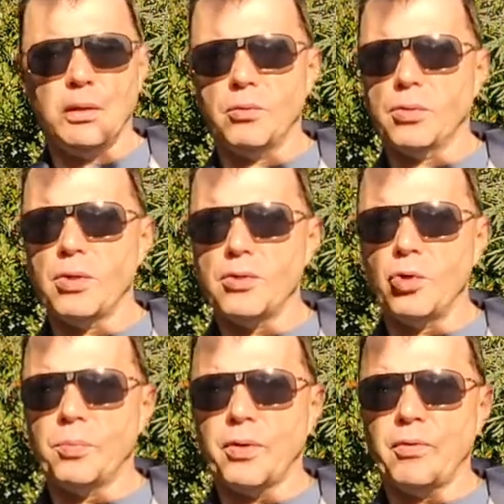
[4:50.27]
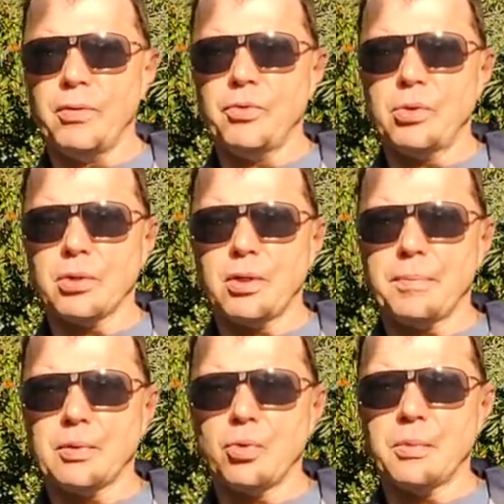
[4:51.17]
вот, неделю провели в Нью-Йорке,
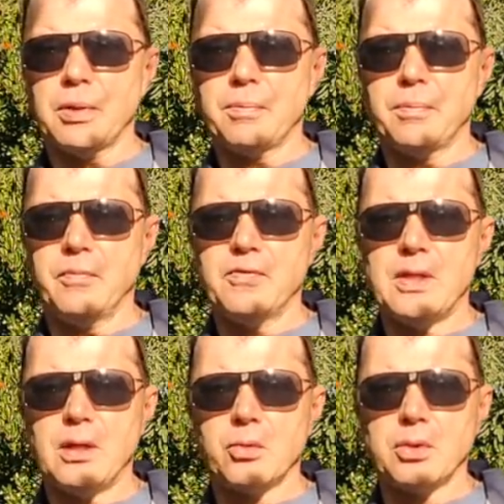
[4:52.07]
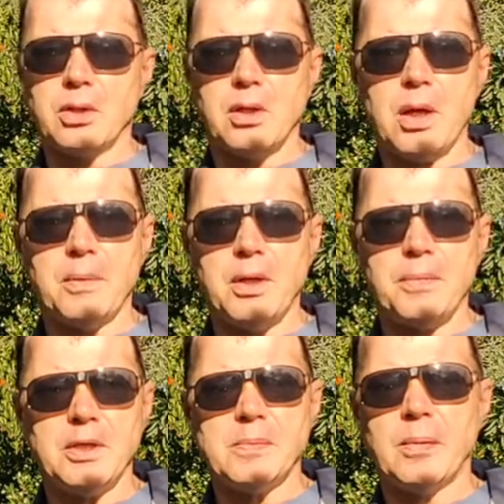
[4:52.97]
потом они взяли какой-то корабль
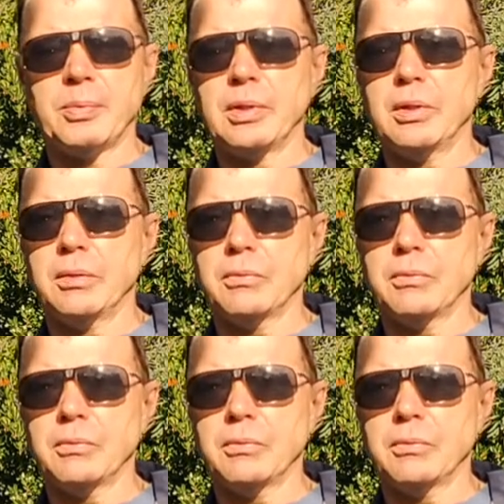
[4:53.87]
опять и поплыли,